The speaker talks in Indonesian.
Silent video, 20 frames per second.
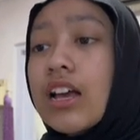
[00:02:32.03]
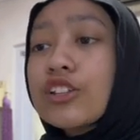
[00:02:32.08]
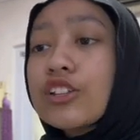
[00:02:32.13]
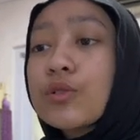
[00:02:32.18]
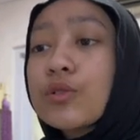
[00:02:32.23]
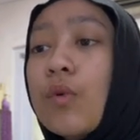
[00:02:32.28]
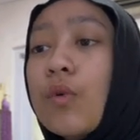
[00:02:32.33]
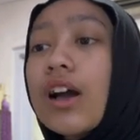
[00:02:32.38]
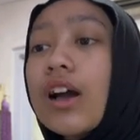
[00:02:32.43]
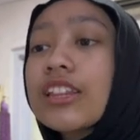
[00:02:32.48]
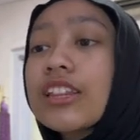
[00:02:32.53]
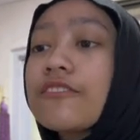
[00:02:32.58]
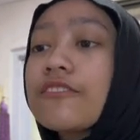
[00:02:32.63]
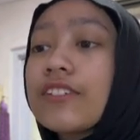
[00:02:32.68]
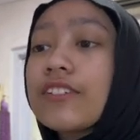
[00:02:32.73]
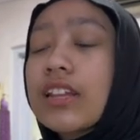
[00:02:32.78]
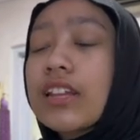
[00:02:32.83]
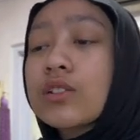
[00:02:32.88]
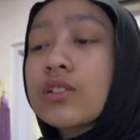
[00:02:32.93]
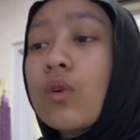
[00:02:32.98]
semua
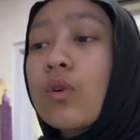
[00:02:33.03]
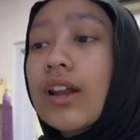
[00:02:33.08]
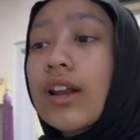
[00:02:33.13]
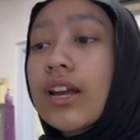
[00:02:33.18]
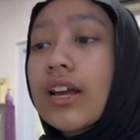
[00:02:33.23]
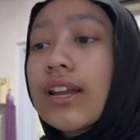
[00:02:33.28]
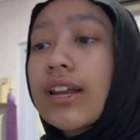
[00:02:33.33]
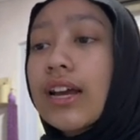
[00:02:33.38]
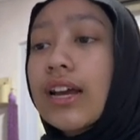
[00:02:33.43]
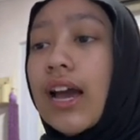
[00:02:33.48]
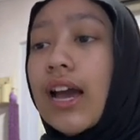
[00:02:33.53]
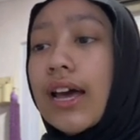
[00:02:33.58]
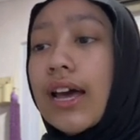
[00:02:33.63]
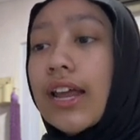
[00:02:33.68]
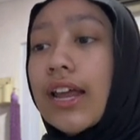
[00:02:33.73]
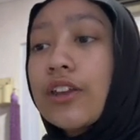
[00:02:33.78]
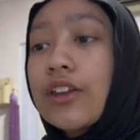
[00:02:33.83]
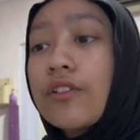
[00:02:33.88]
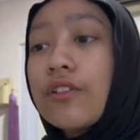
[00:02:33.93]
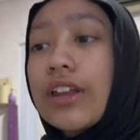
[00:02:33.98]
aktivitas warga
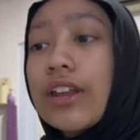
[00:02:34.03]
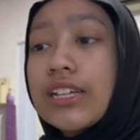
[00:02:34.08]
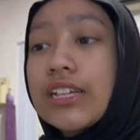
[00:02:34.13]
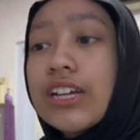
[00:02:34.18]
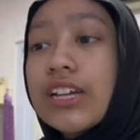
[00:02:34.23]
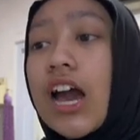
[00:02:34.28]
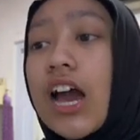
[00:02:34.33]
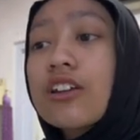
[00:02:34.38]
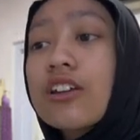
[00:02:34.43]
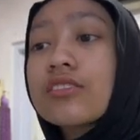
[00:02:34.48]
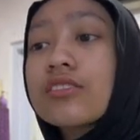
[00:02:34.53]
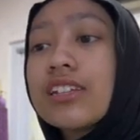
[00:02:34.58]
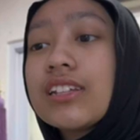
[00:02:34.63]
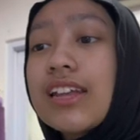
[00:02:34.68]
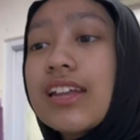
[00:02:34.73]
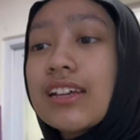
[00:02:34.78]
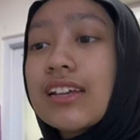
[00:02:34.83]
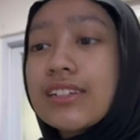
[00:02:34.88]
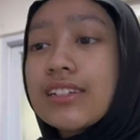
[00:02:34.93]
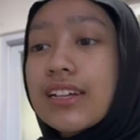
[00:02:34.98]
negara Indonesia harus
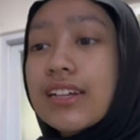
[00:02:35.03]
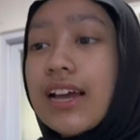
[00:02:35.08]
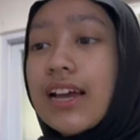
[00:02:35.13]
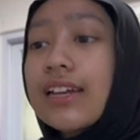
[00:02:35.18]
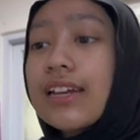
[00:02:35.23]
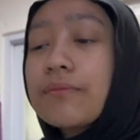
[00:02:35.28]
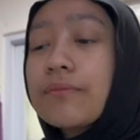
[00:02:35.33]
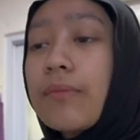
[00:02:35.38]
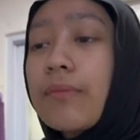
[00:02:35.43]
didasarkan